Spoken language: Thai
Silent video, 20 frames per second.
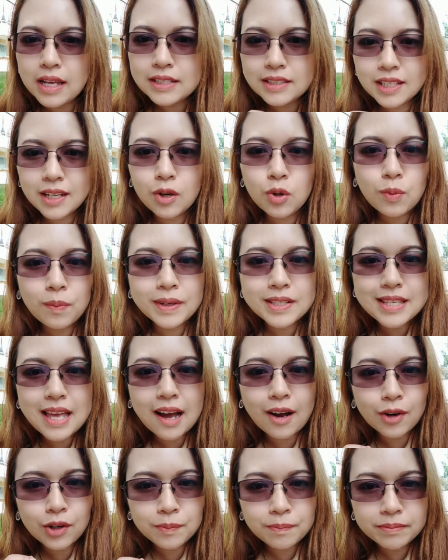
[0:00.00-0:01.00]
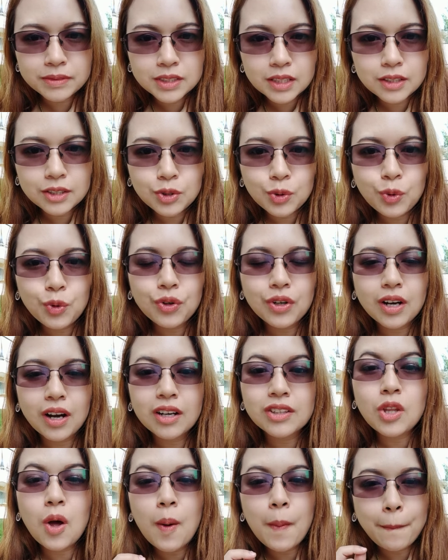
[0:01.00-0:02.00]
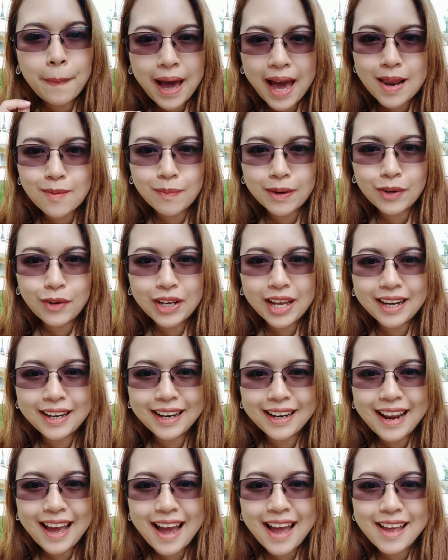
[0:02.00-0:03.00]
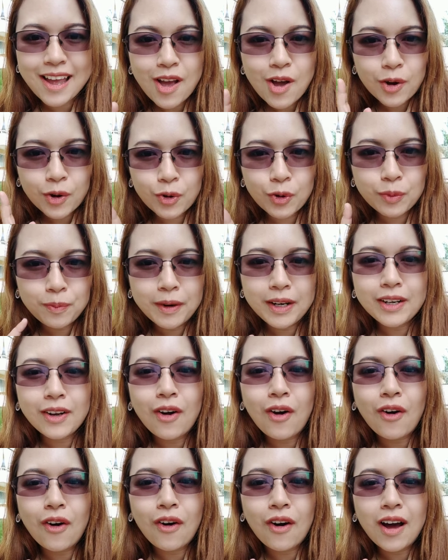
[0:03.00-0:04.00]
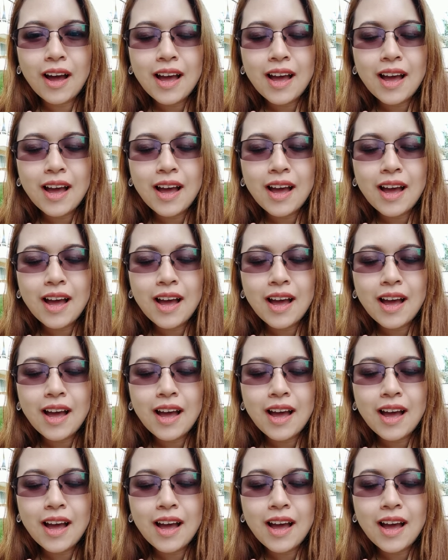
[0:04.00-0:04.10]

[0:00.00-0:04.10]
เจออุปสรรคเจอทุกข์ ก็ต้องผ่านไปด้วยกันให้ได้ ครูเปิ้ลขอ